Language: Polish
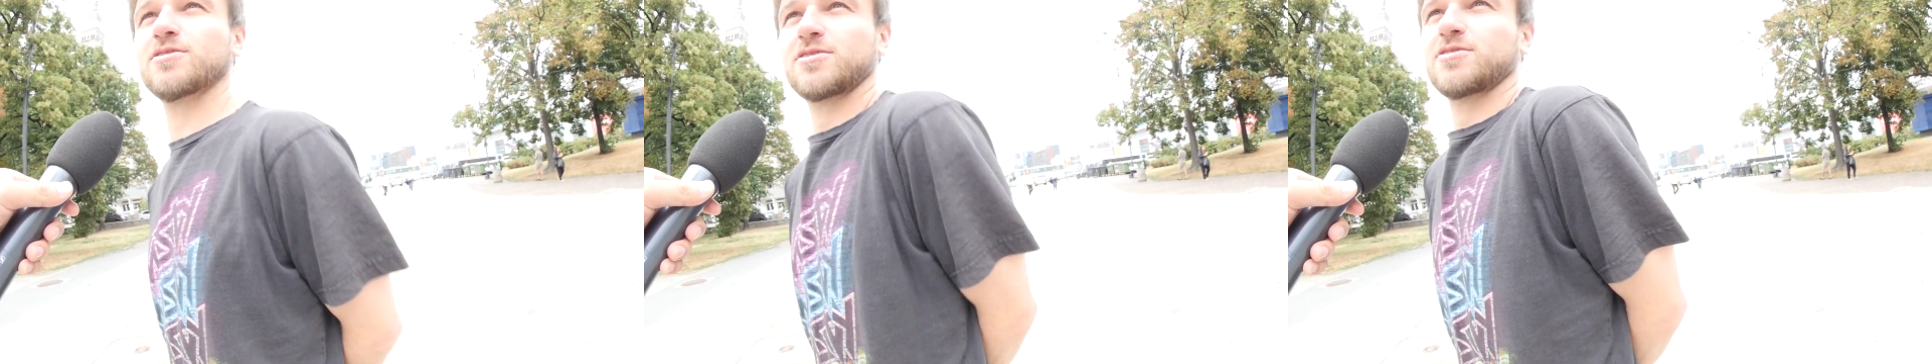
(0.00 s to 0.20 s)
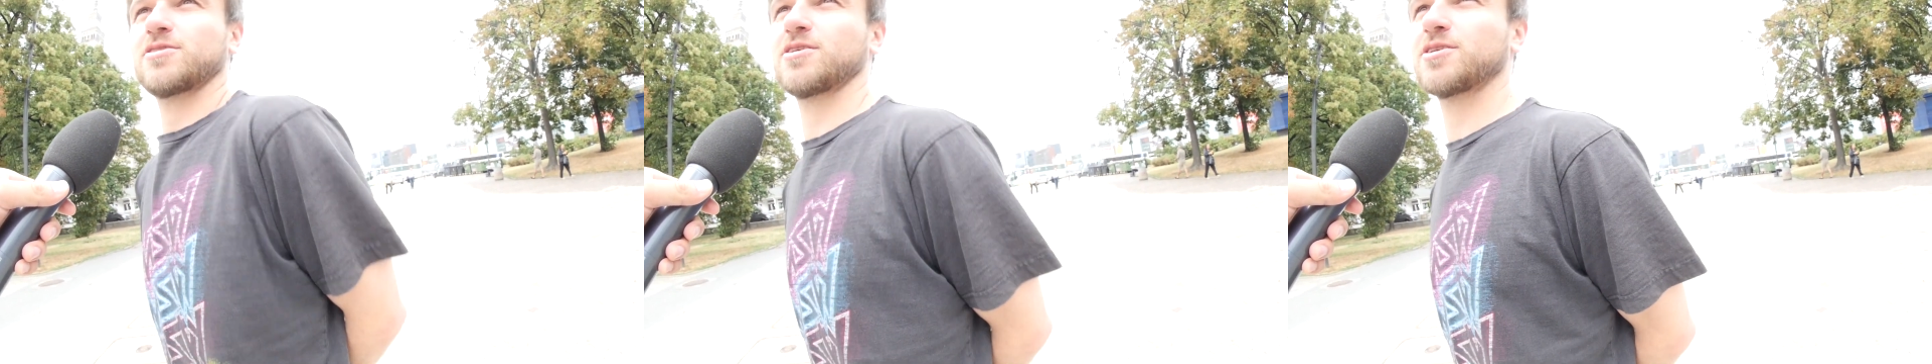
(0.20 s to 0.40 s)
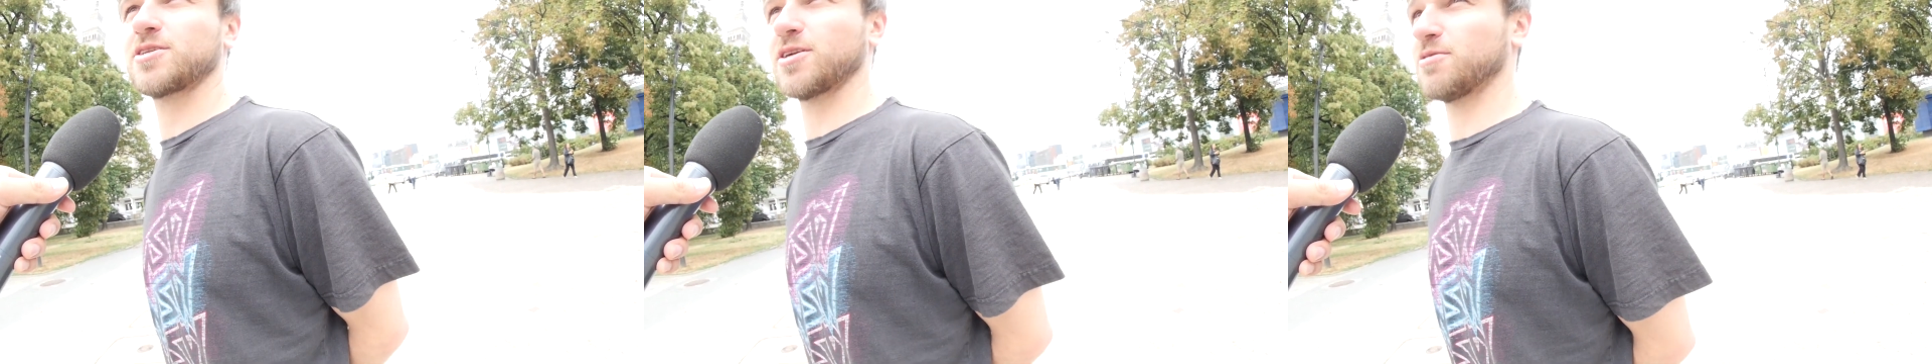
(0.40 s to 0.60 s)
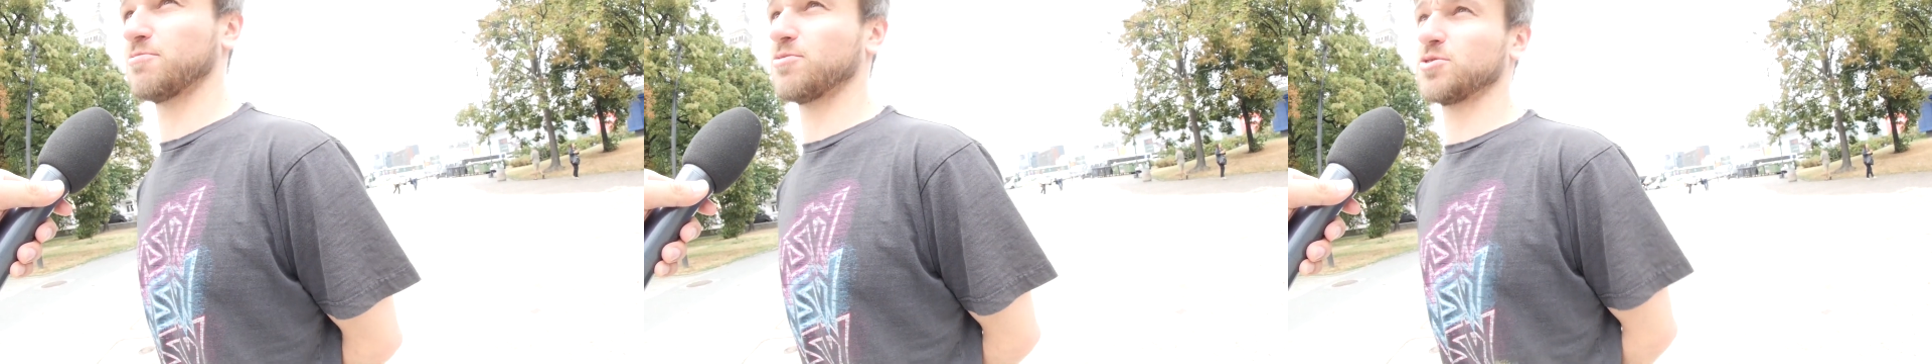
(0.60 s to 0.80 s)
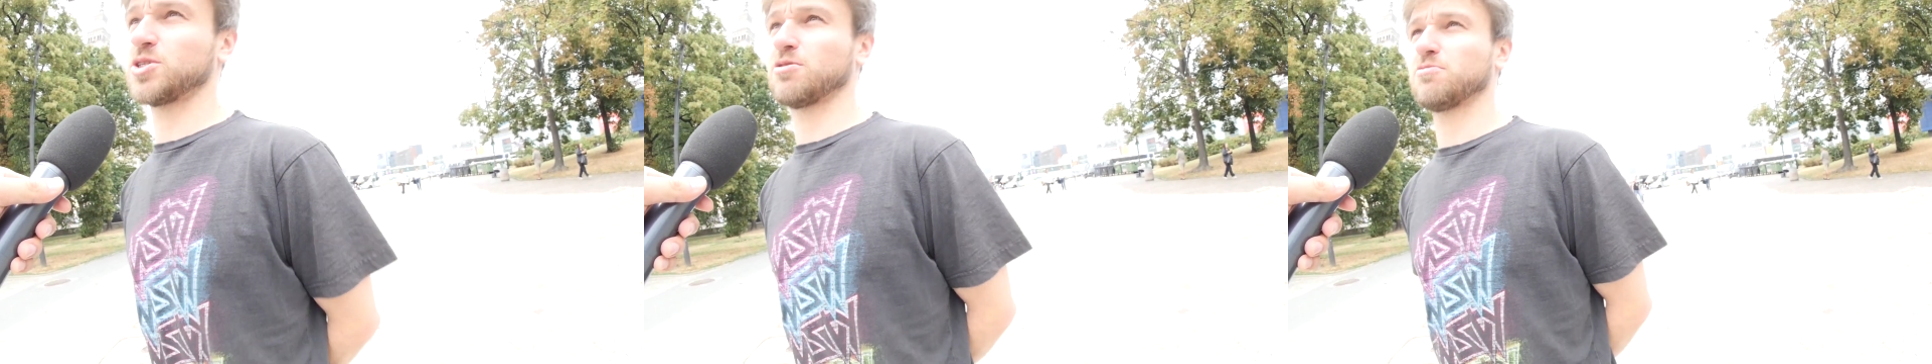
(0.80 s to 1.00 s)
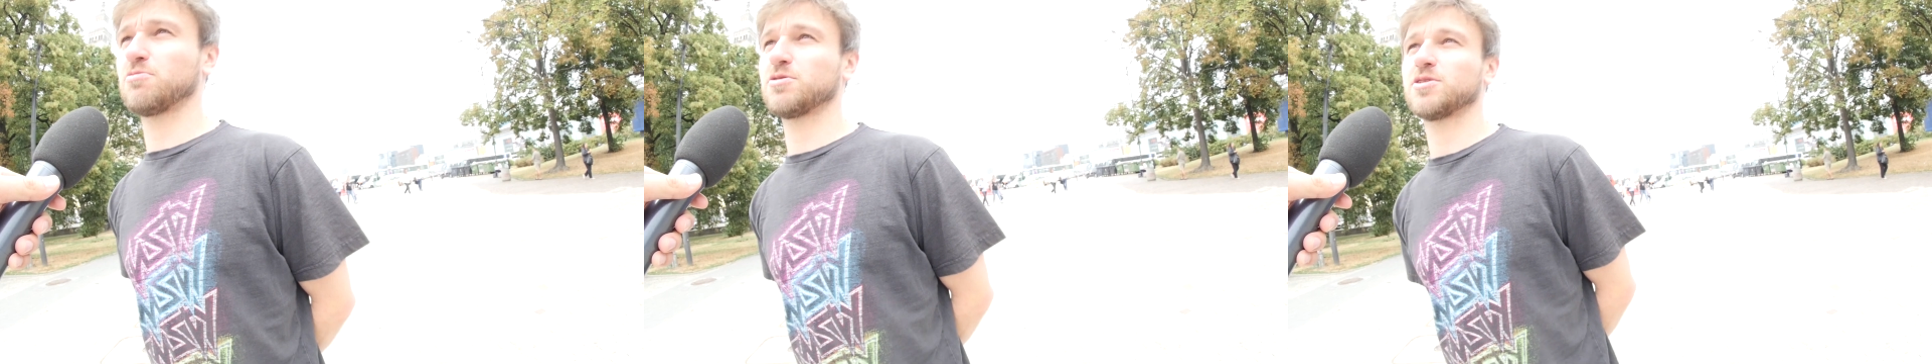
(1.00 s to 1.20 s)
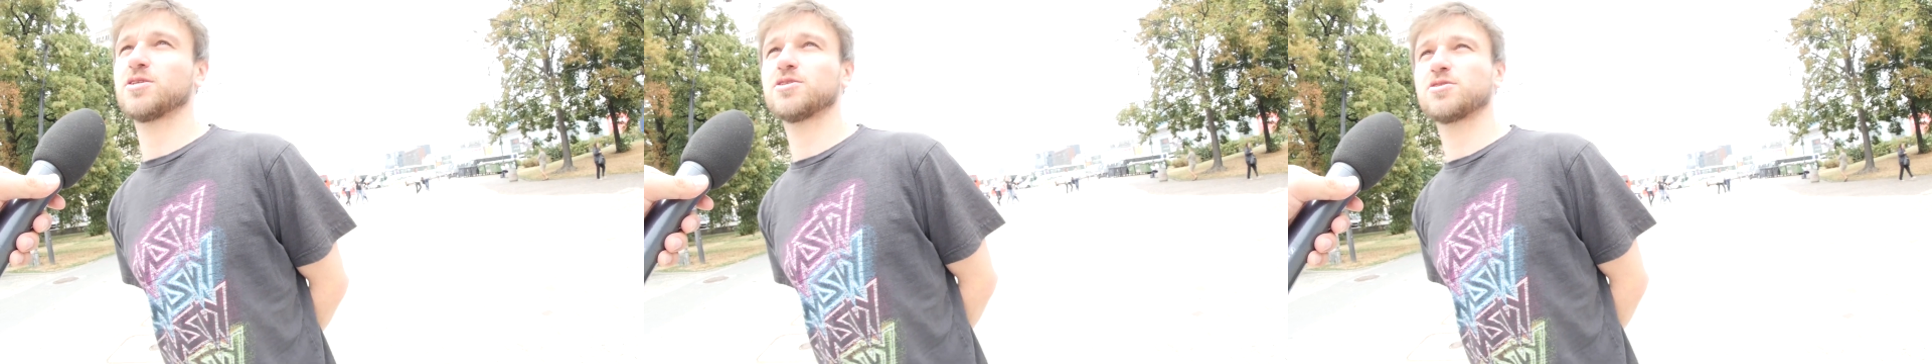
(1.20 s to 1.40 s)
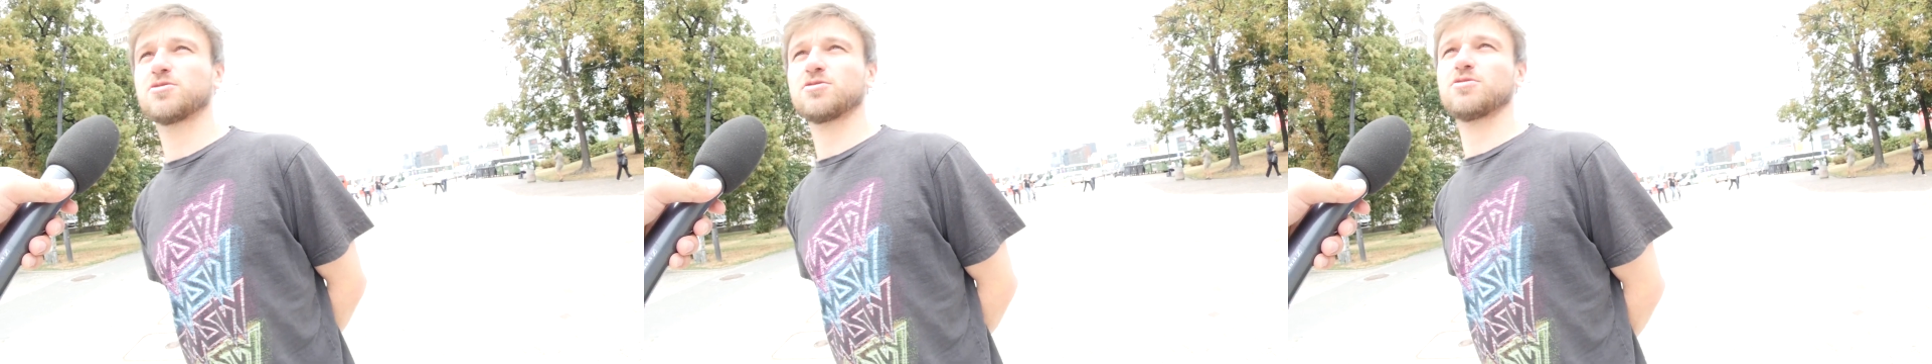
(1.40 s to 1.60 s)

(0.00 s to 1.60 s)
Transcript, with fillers: Znaczy, jeżeli musiałbym ocenić,